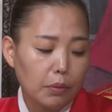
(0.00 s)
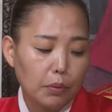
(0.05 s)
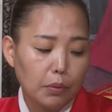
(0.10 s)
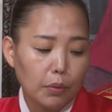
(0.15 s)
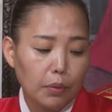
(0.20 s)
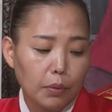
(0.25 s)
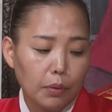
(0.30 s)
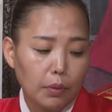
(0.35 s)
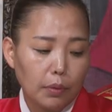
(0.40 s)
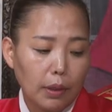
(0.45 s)

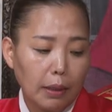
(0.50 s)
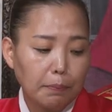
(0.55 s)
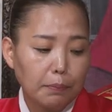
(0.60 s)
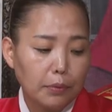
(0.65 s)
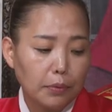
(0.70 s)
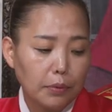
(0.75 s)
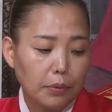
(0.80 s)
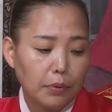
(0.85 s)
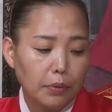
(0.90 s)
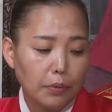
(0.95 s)
또
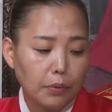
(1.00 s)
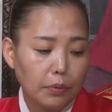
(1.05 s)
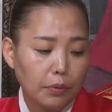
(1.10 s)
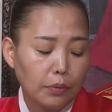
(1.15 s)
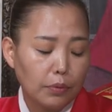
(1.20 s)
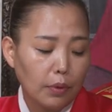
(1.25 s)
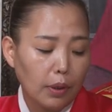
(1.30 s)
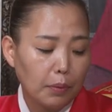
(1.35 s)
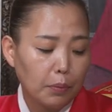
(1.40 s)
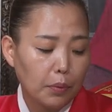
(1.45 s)
나쁜
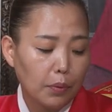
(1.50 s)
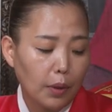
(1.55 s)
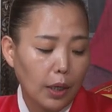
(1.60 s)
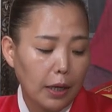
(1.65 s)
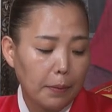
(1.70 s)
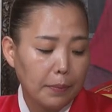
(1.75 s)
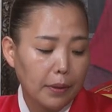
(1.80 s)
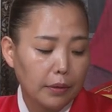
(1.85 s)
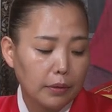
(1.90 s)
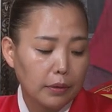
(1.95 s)
궁합으로
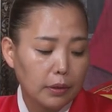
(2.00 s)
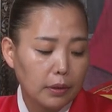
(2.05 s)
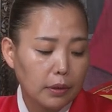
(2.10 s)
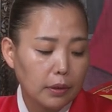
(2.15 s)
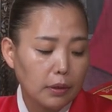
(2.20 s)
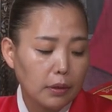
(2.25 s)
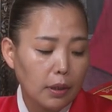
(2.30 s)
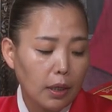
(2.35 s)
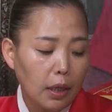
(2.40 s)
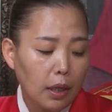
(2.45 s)

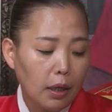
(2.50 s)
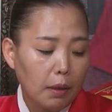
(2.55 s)
가면은